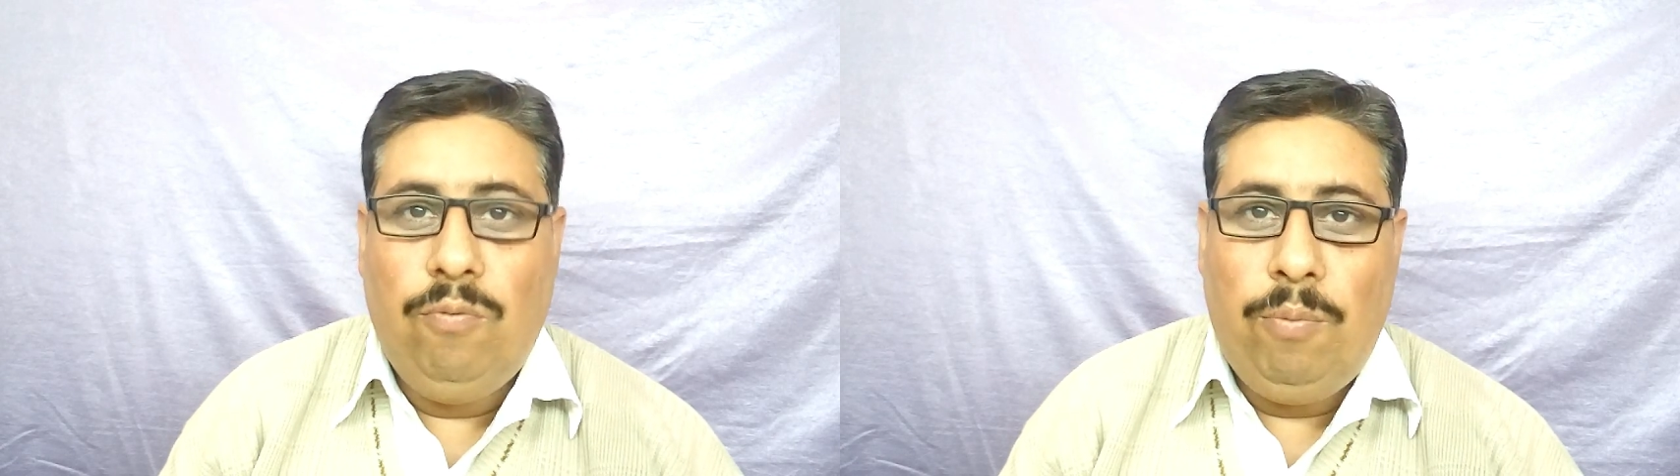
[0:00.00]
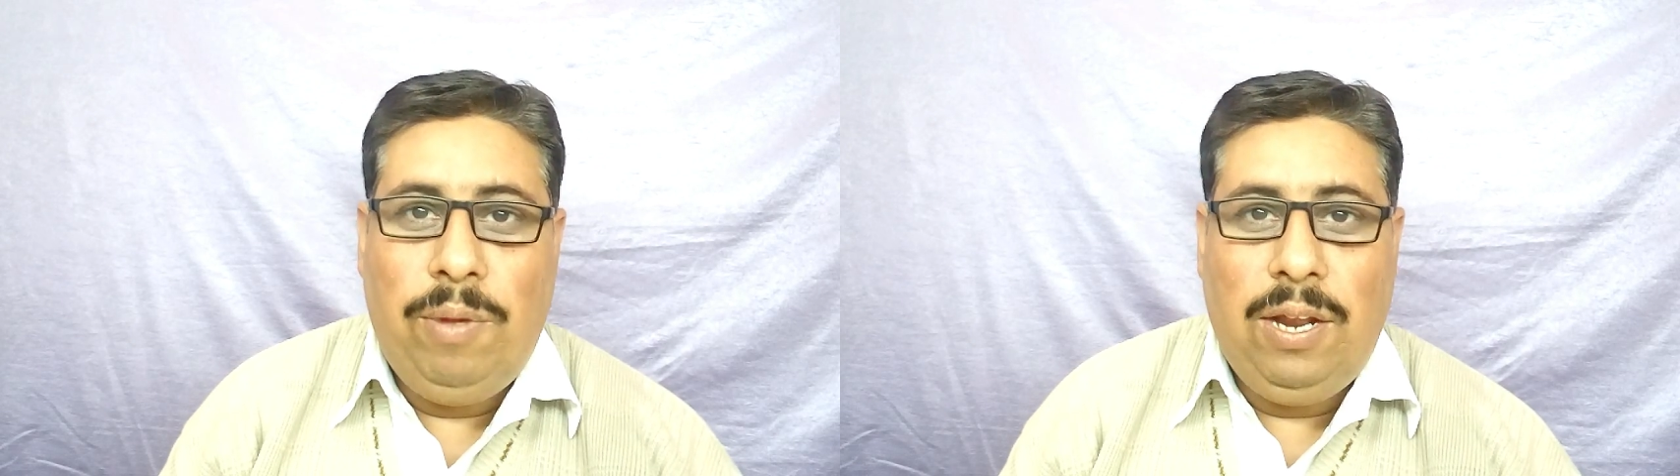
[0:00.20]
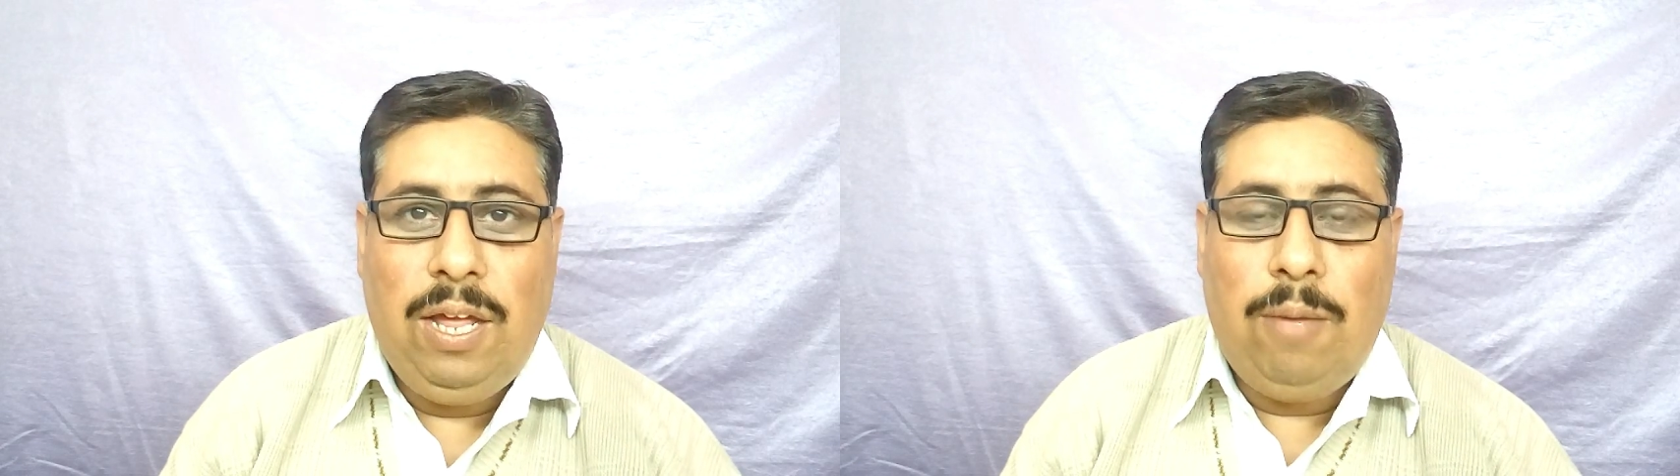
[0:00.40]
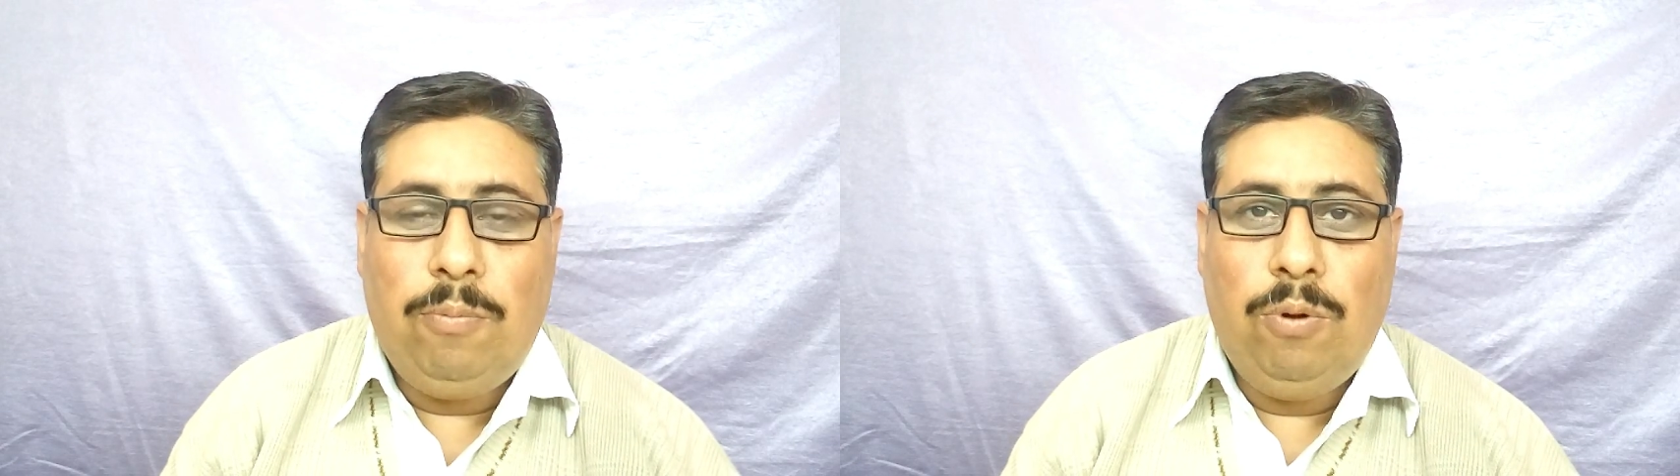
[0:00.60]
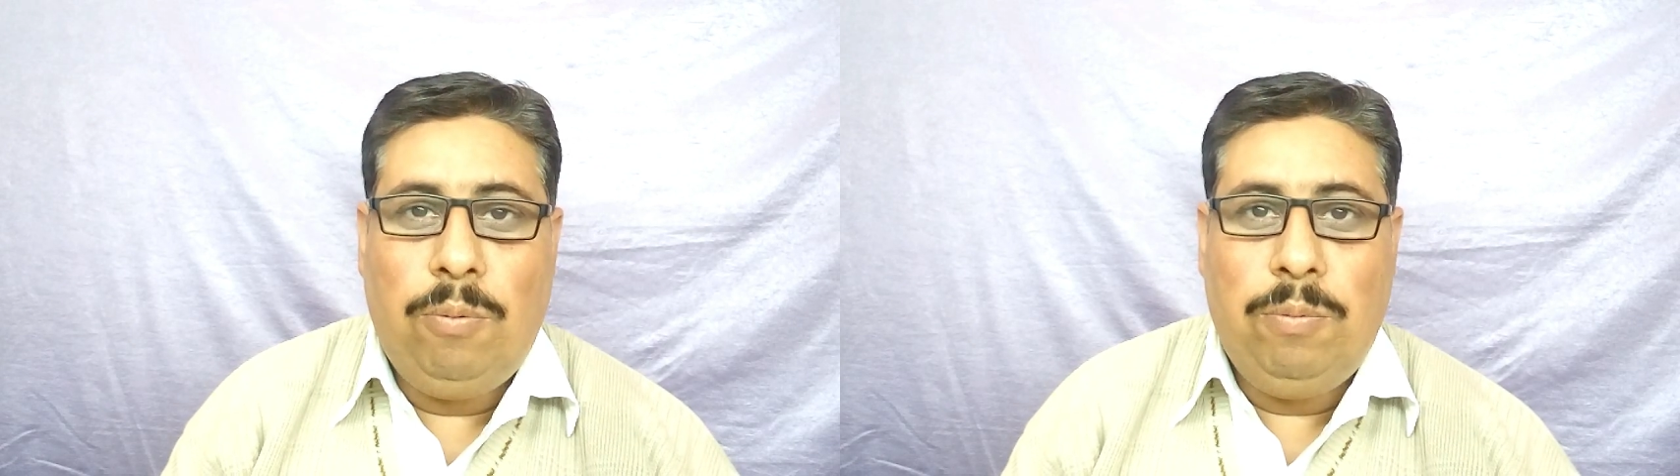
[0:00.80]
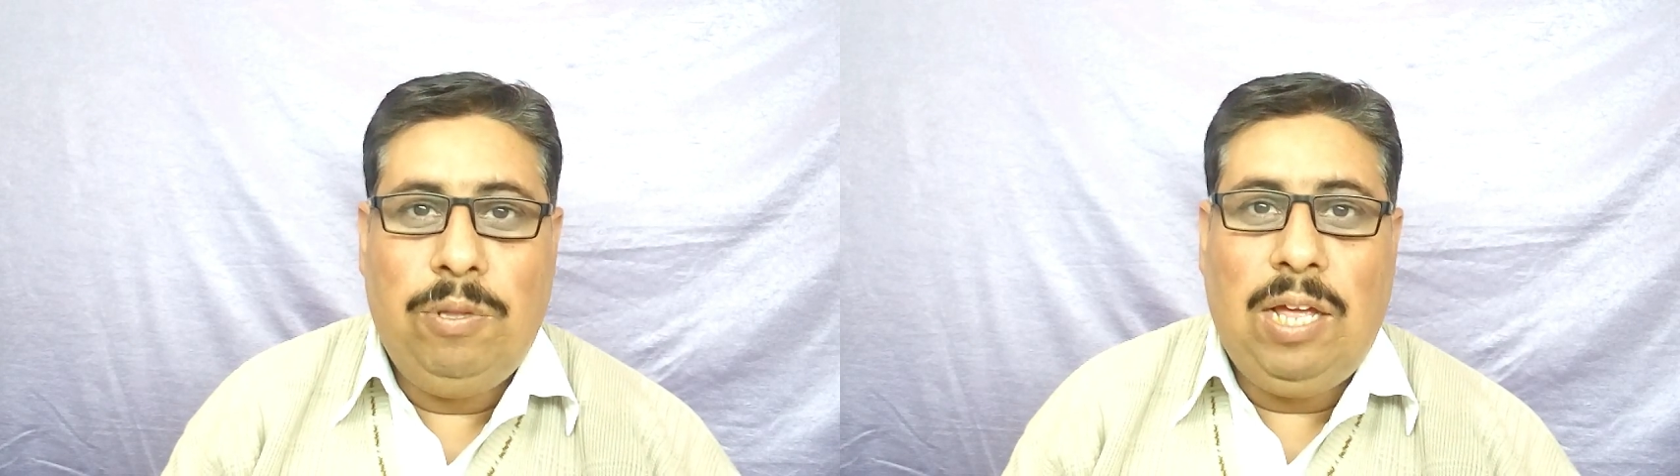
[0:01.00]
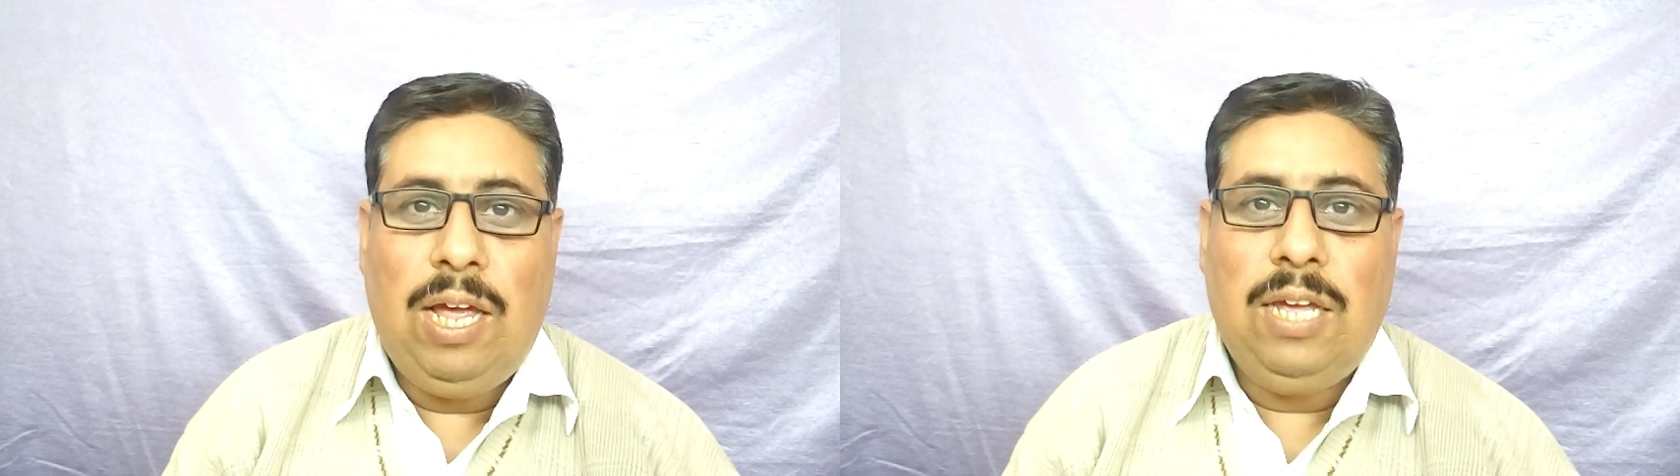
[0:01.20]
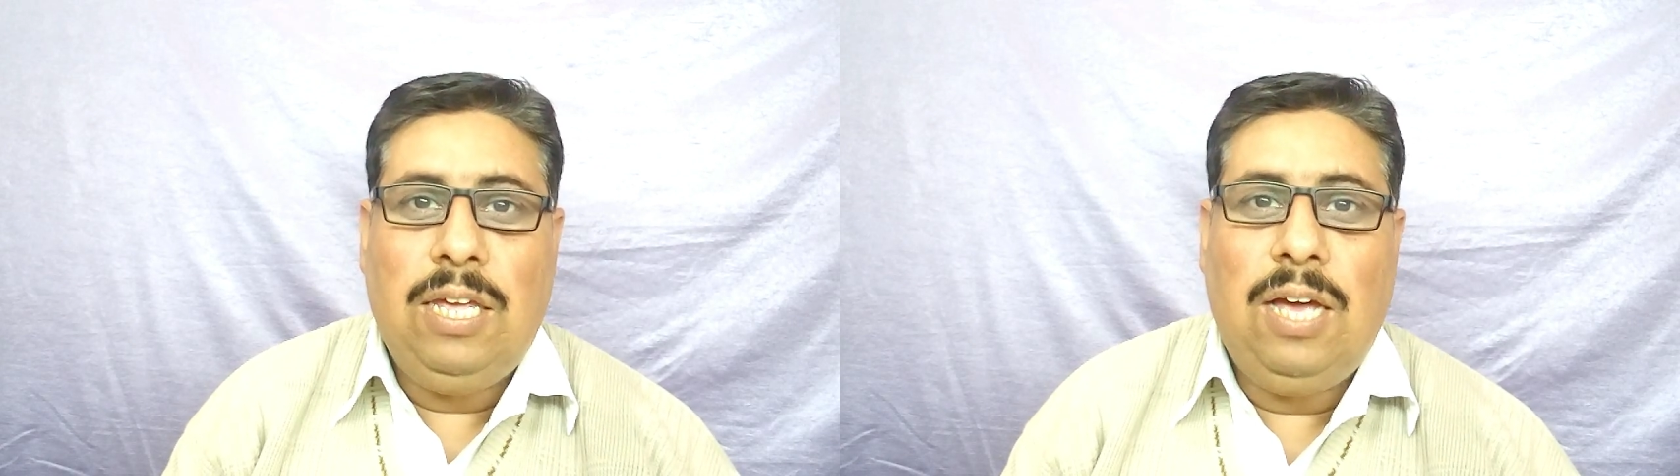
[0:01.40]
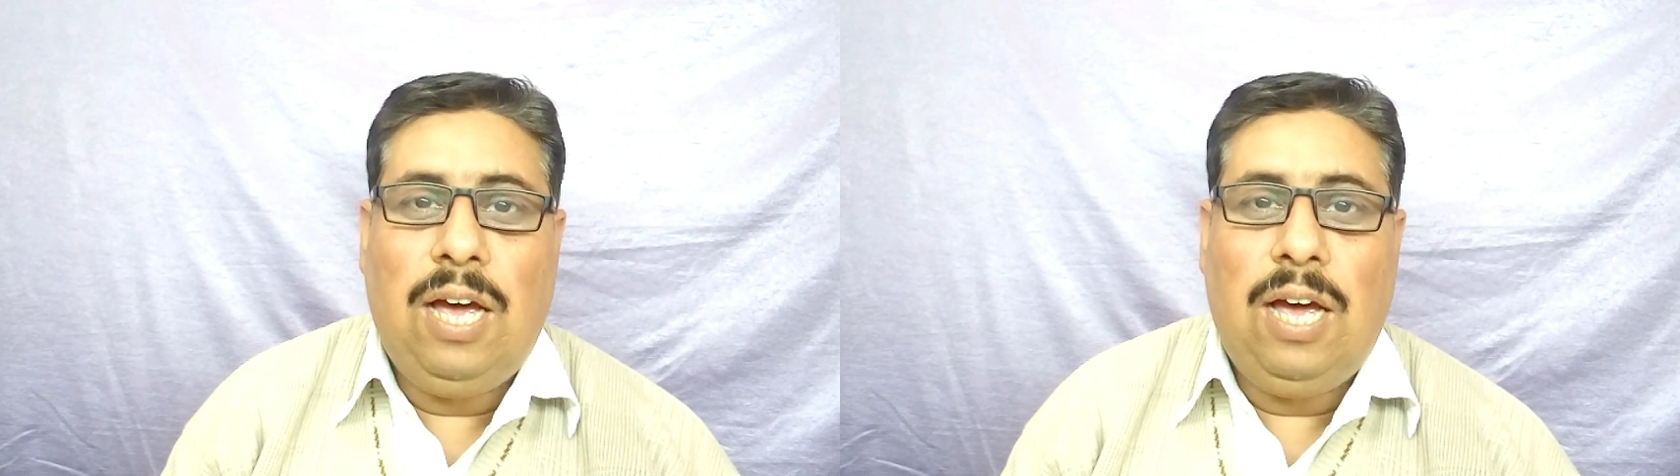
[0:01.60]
वो मैंने आपको अभी बताया कि